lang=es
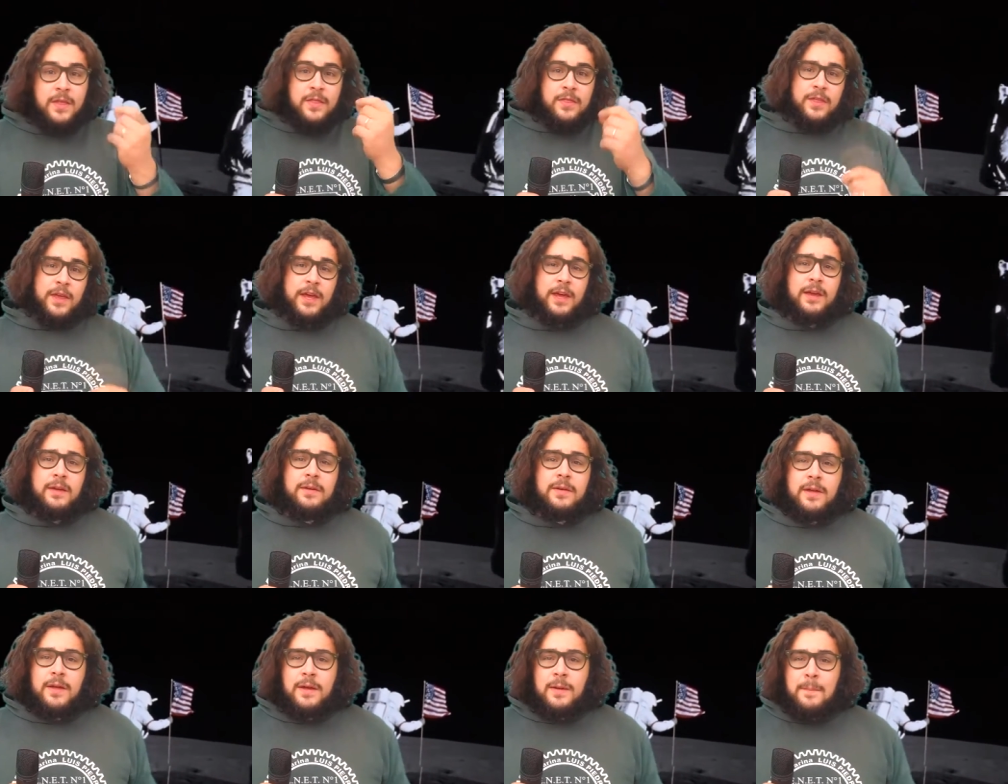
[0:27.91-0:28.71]
de
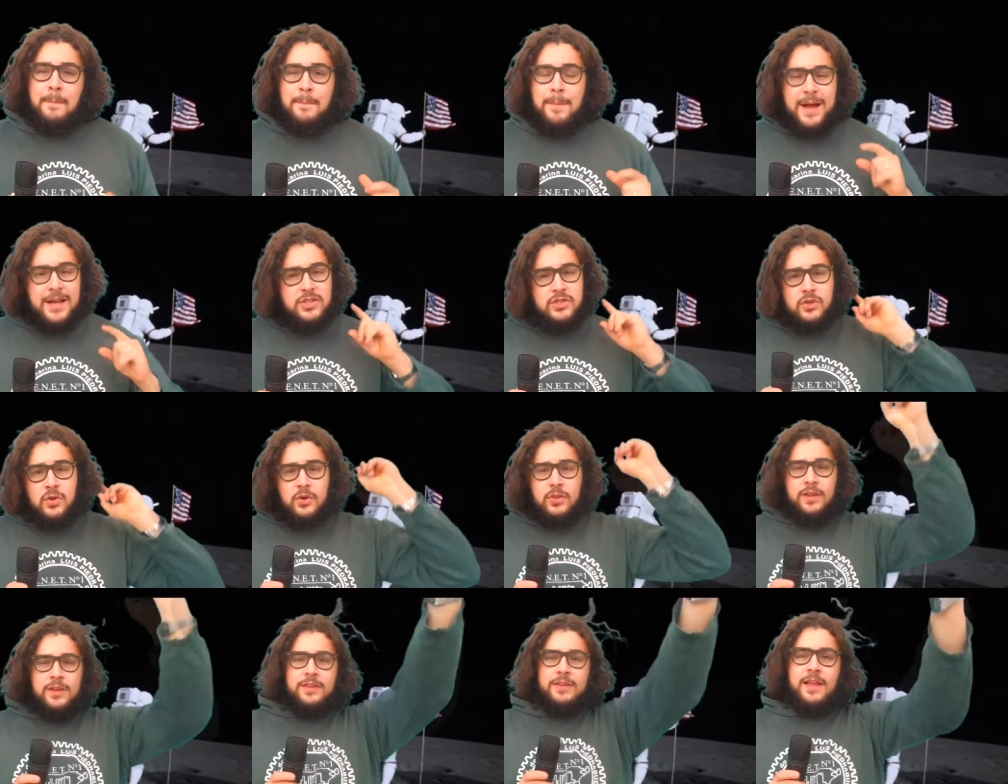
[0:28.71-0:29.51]

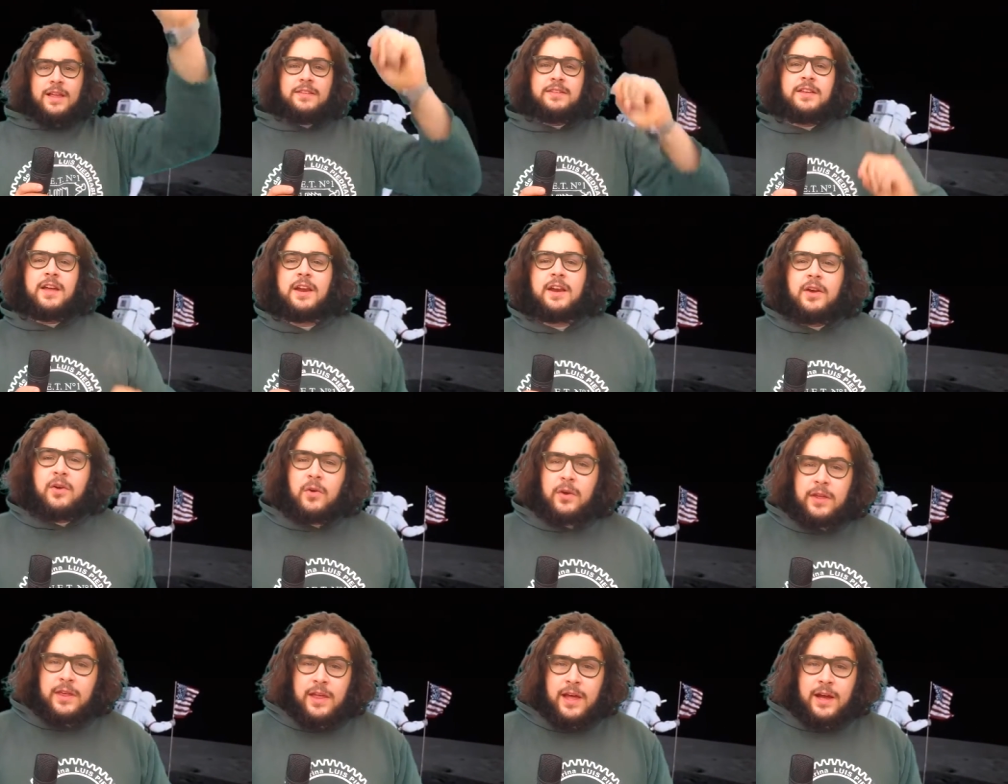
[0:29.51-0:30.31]
mayor distancia
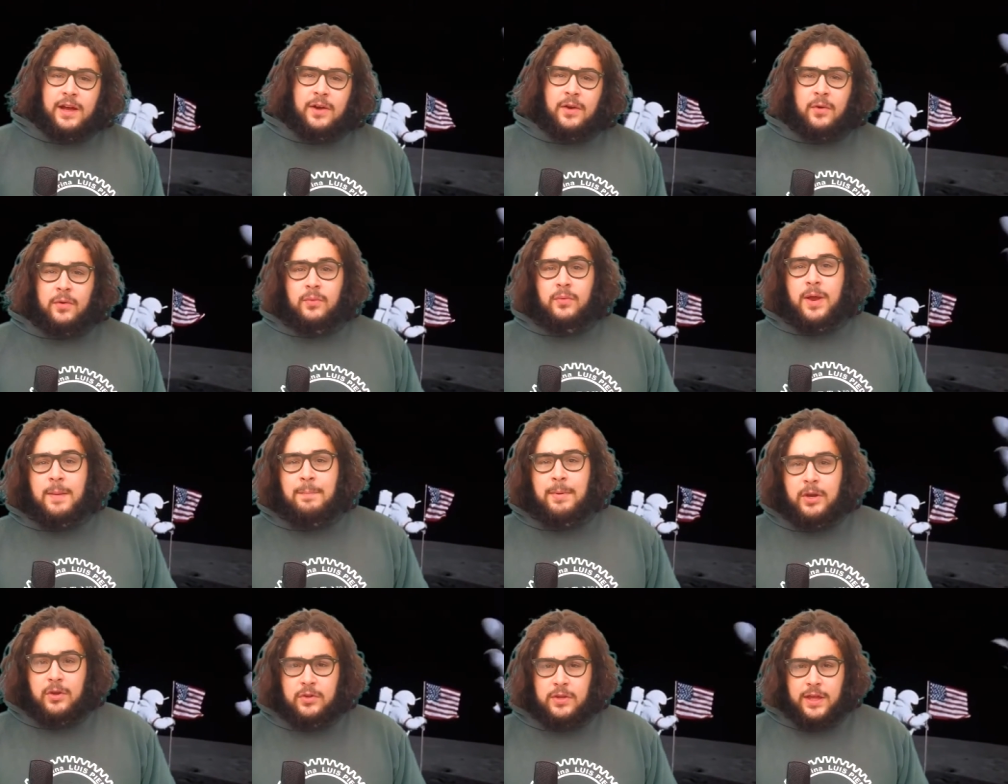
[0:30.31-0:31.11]
recorrida con
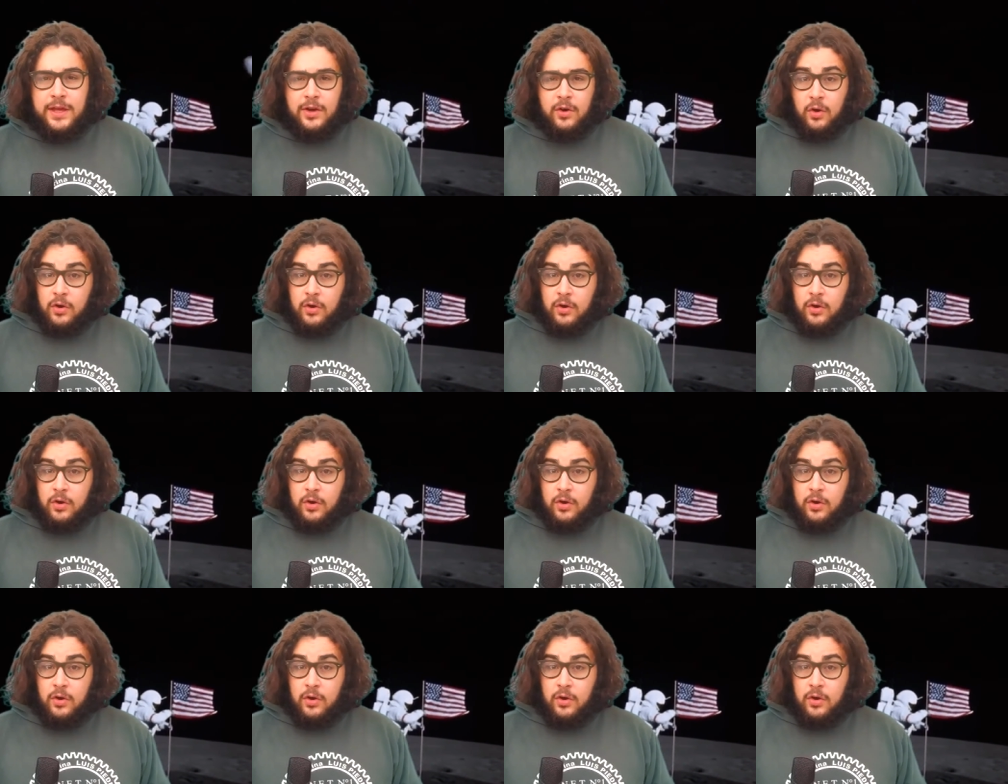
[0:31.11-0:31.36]
una pelota de